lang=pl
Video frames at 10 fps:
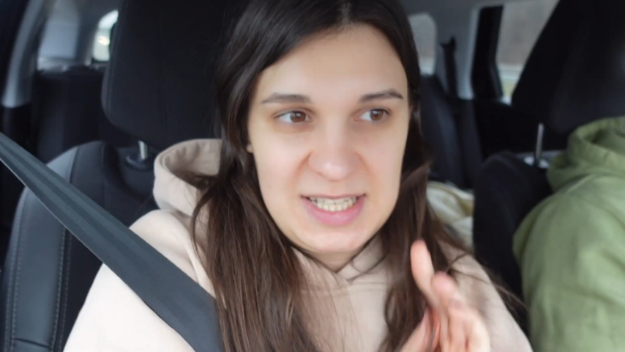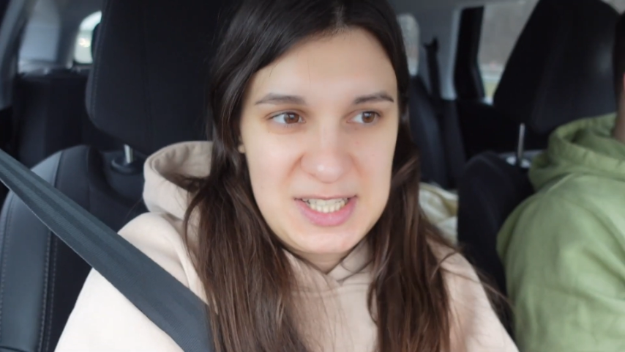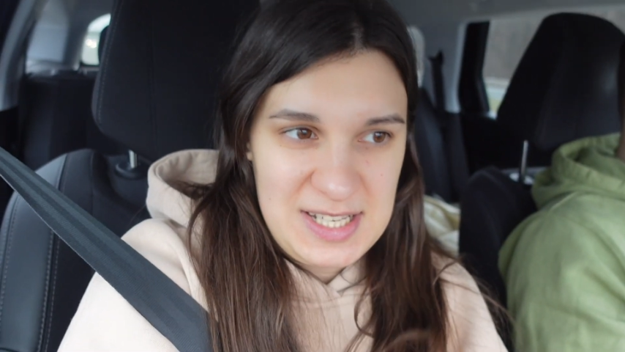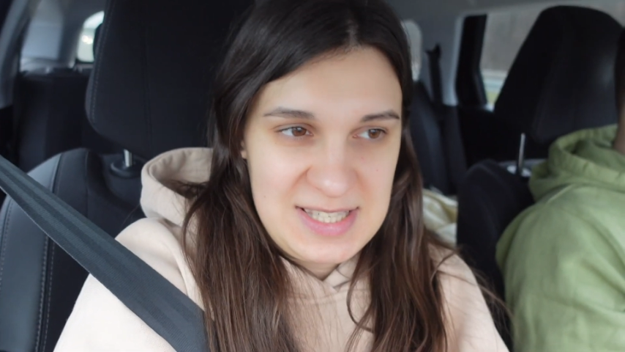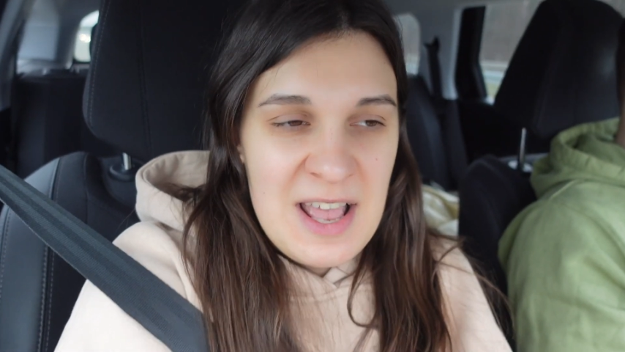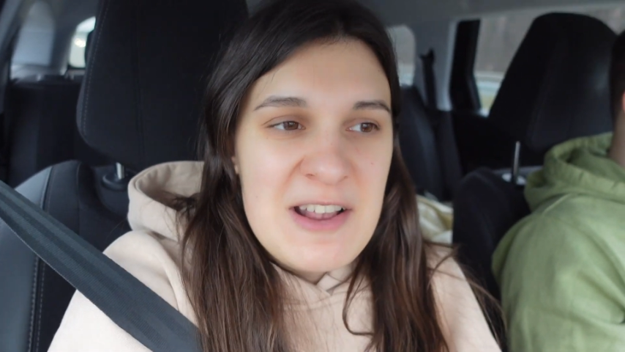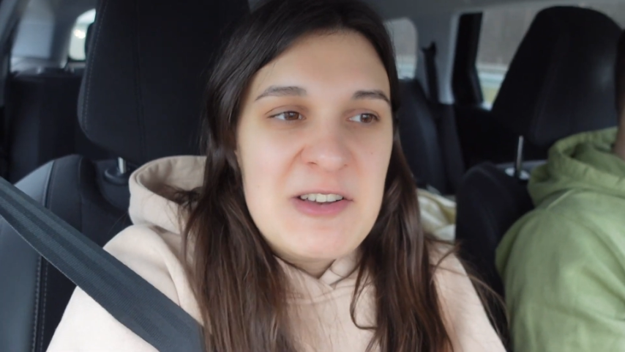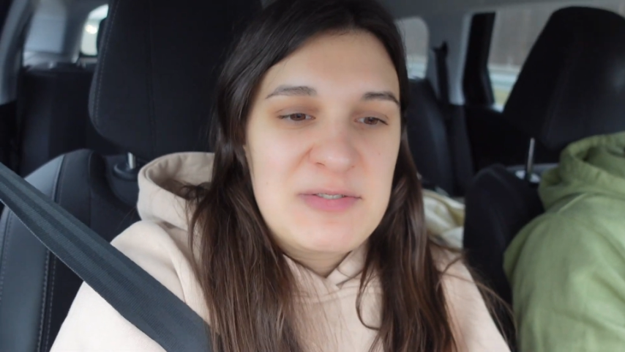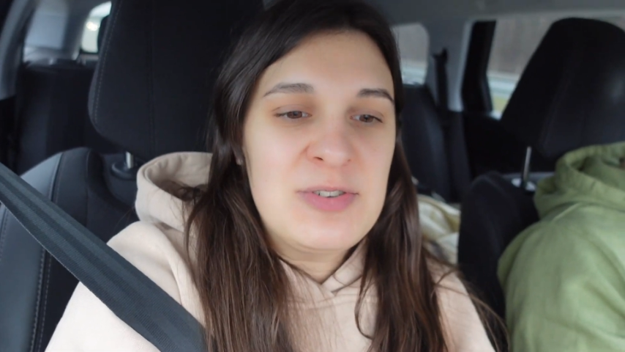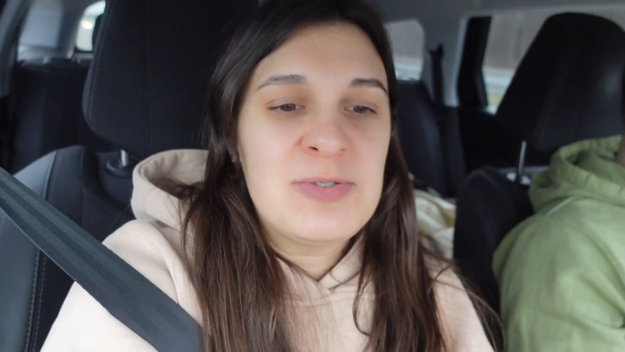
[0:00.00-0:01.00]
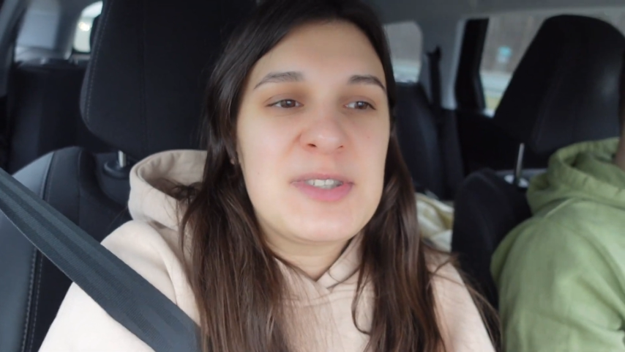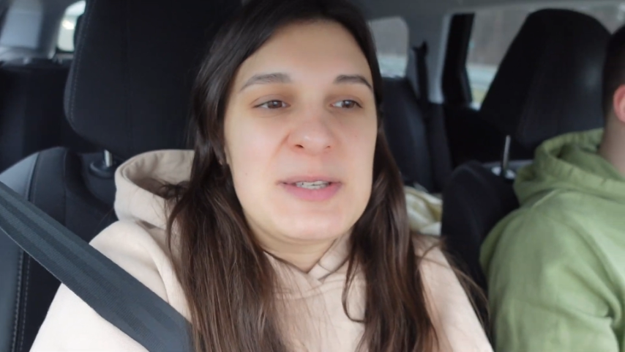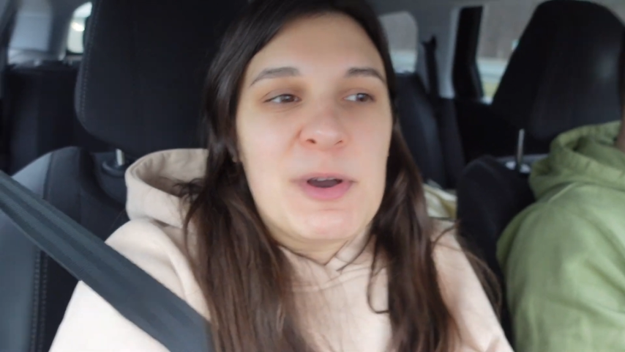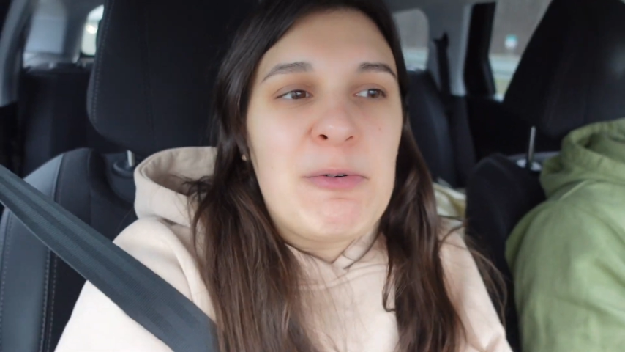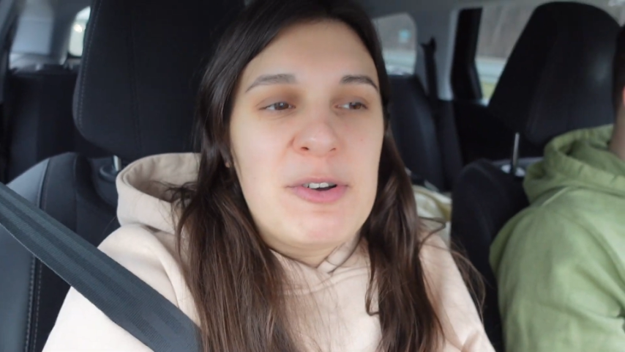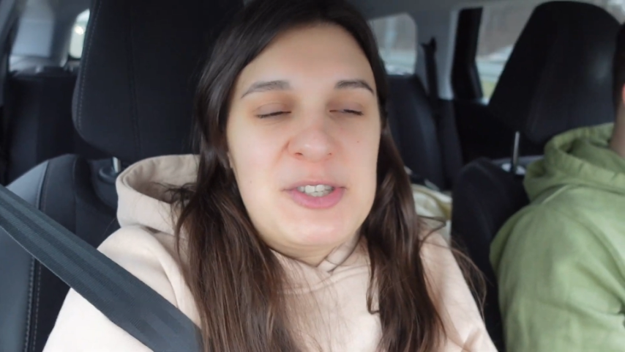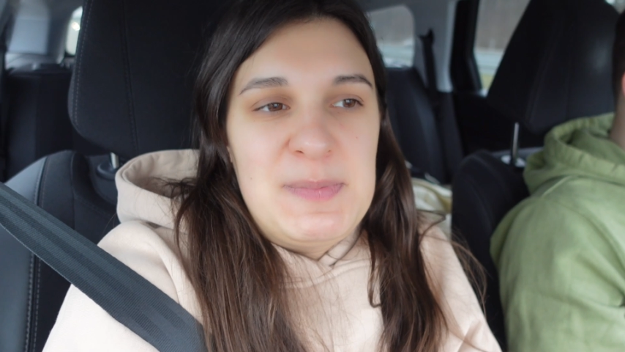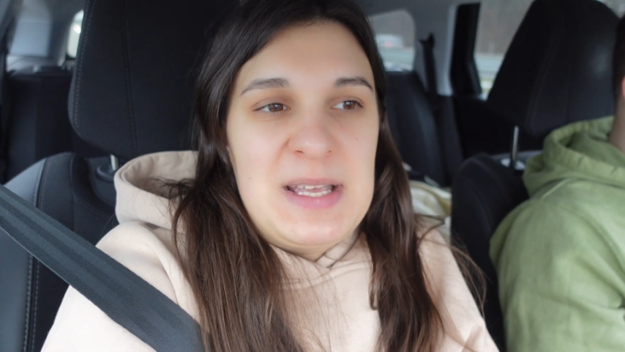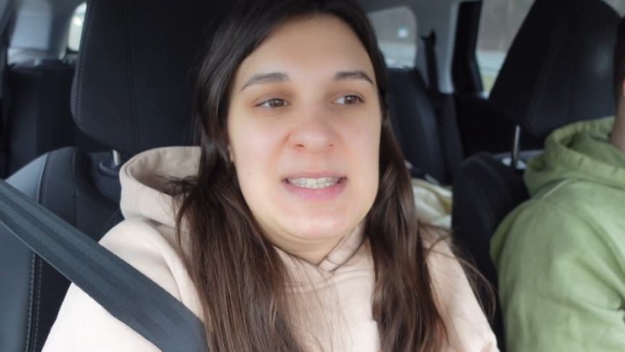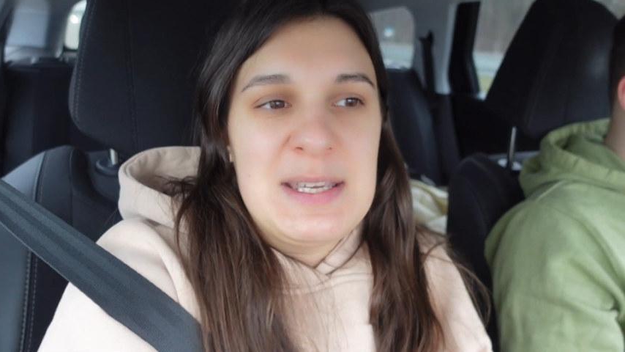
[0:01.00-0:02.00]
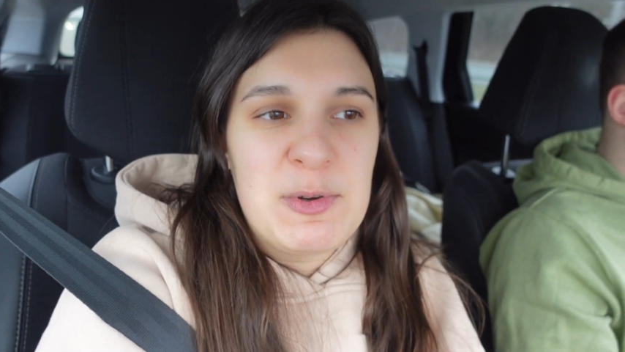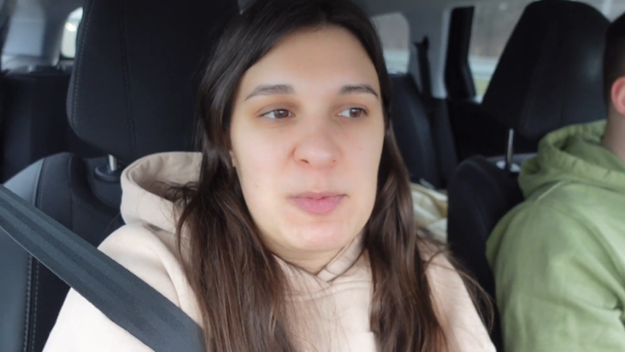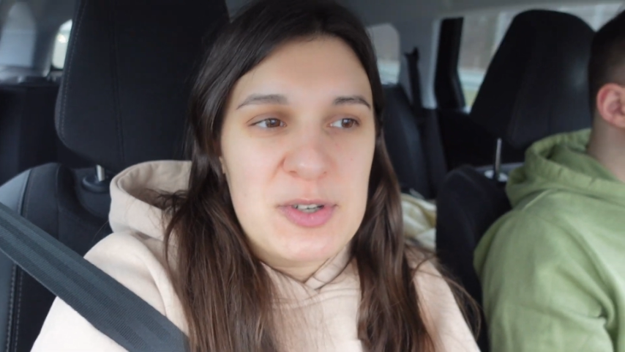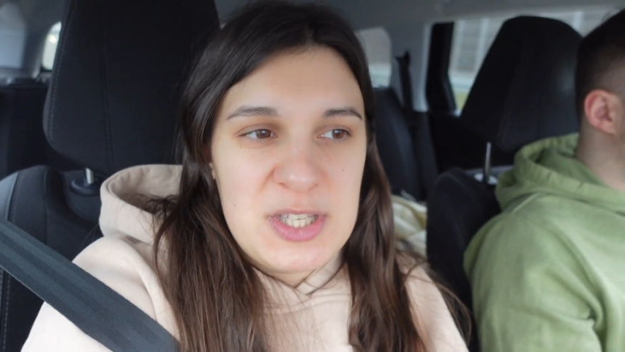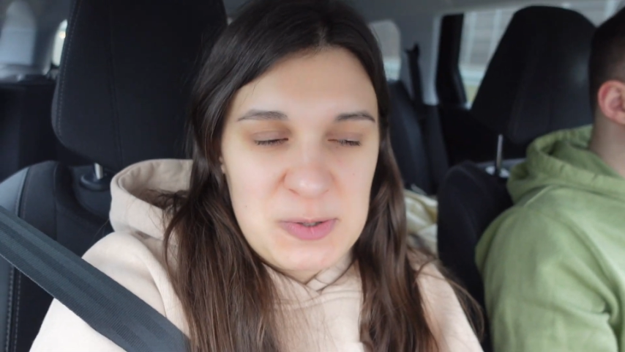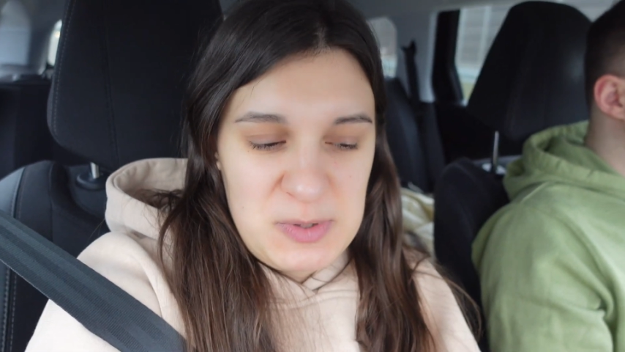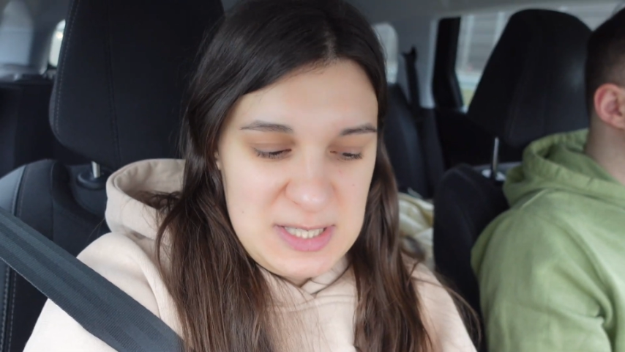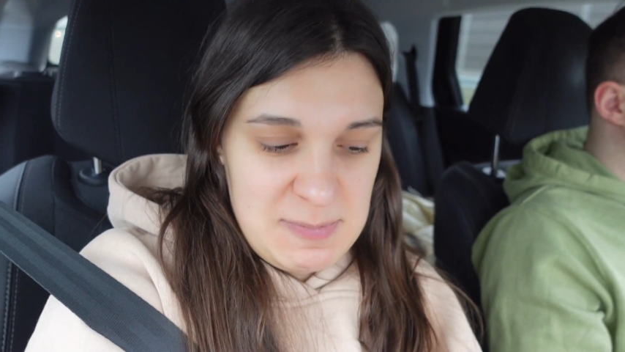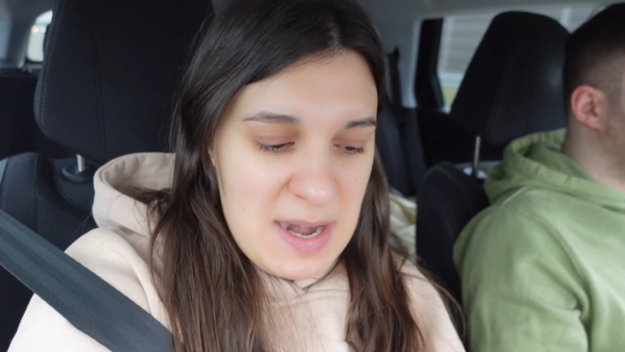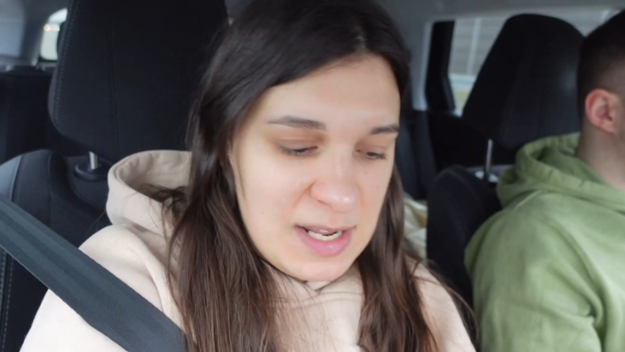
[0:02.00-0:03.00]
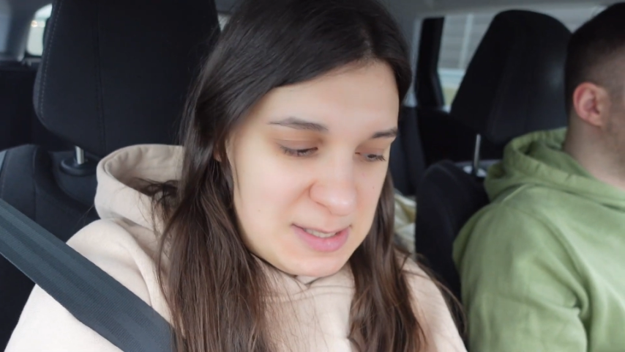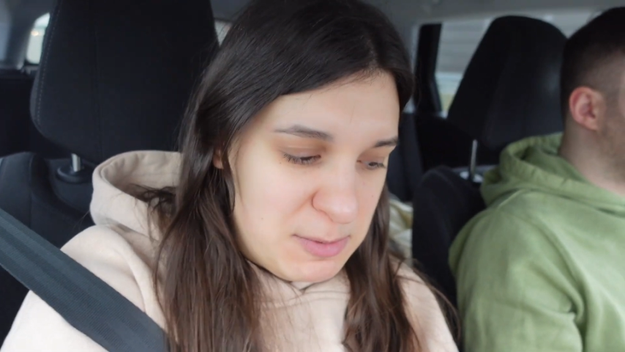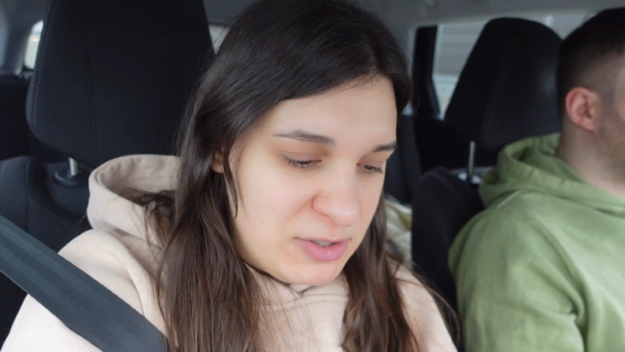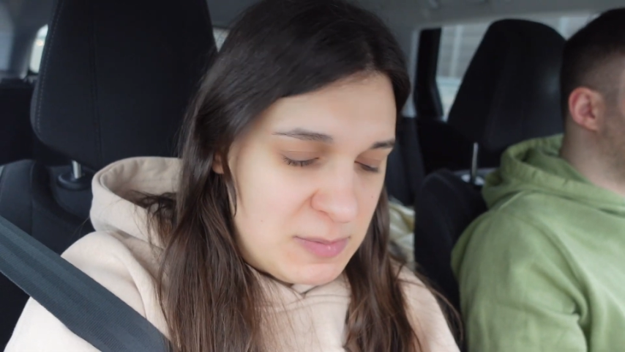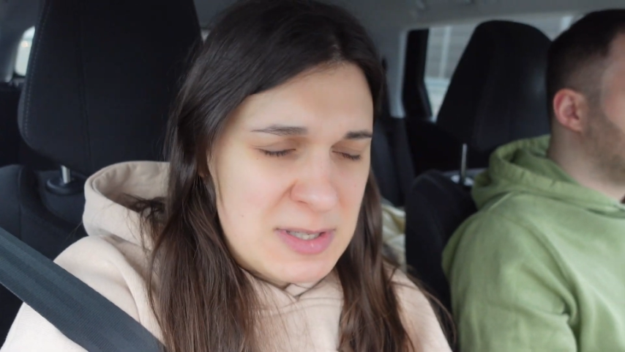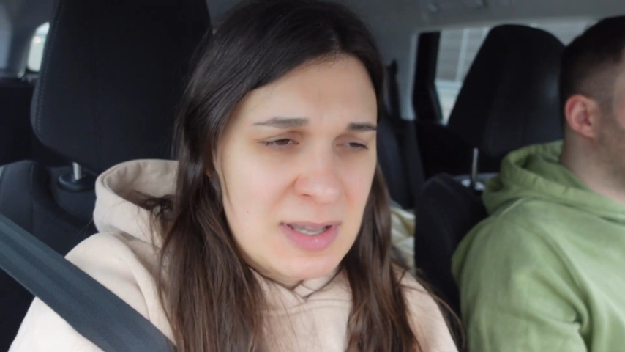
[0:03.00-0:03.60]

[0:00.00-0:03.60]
na czas. W związku z tym koło 18 mój mąż zaczął się zbierać i mówi do mnie,